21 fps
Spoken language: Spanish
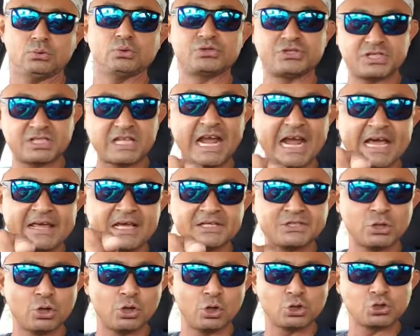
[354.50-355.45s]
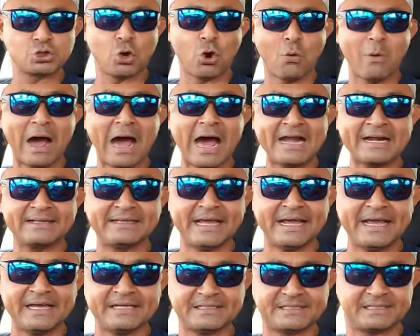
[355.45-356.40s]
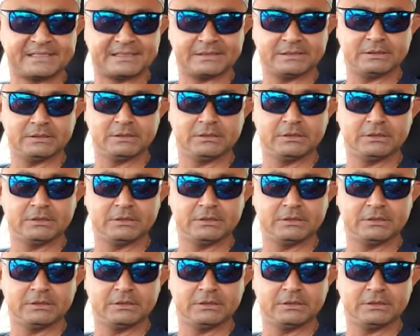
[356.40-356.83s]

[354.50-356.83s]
Ustedes son los cobardes